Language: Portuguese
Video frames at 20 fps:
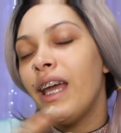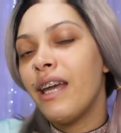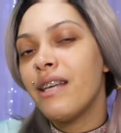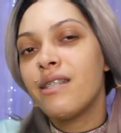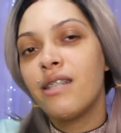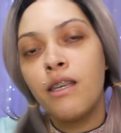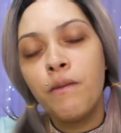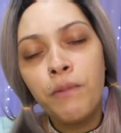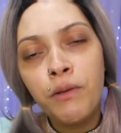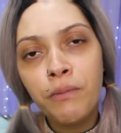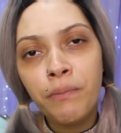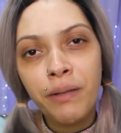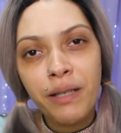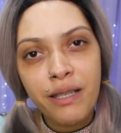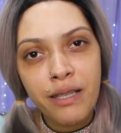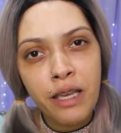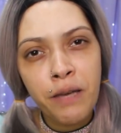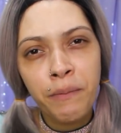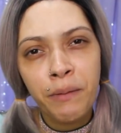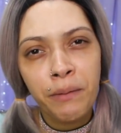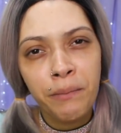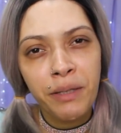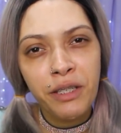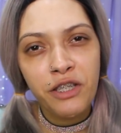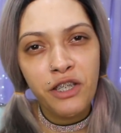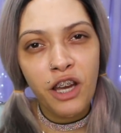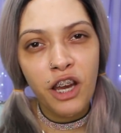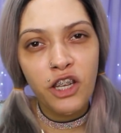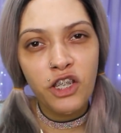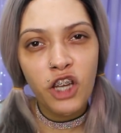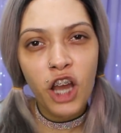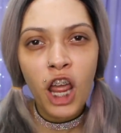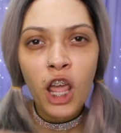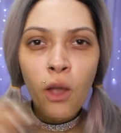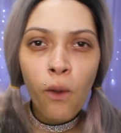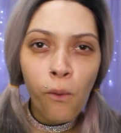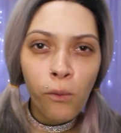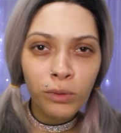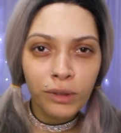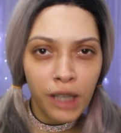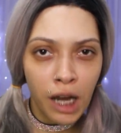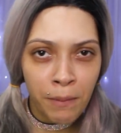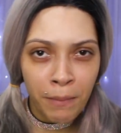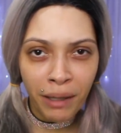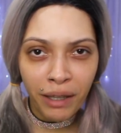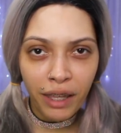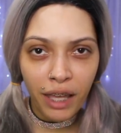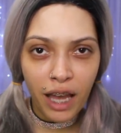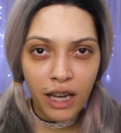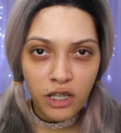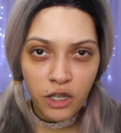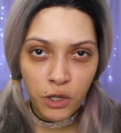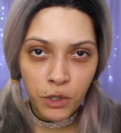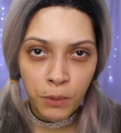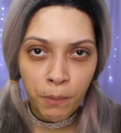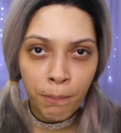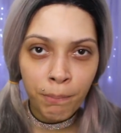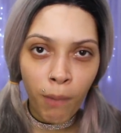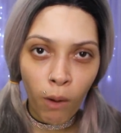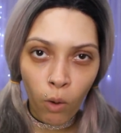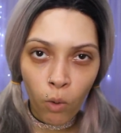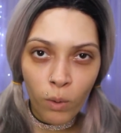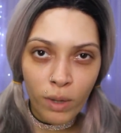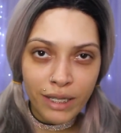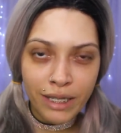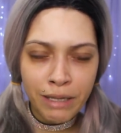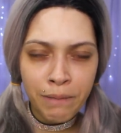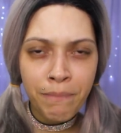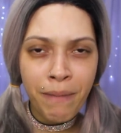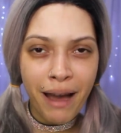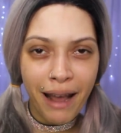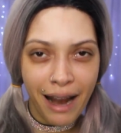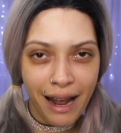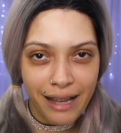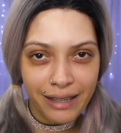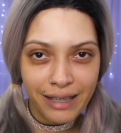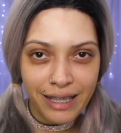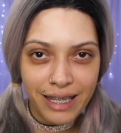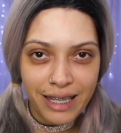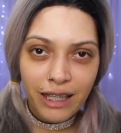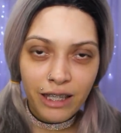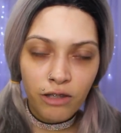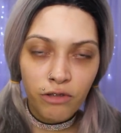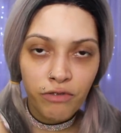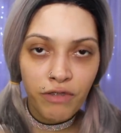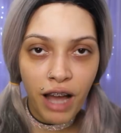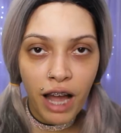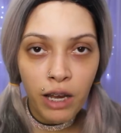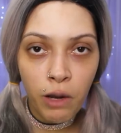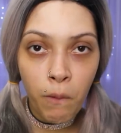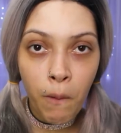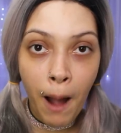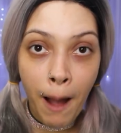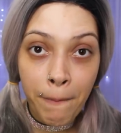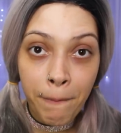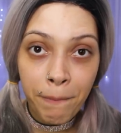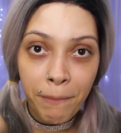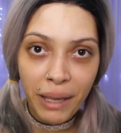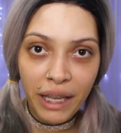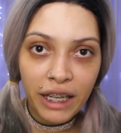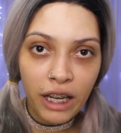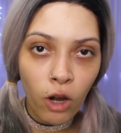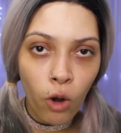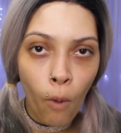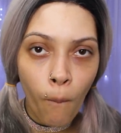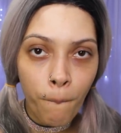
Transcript: É sempre um prazer para mim, gente, encontrar maquiagens boas e baratas que valham a pena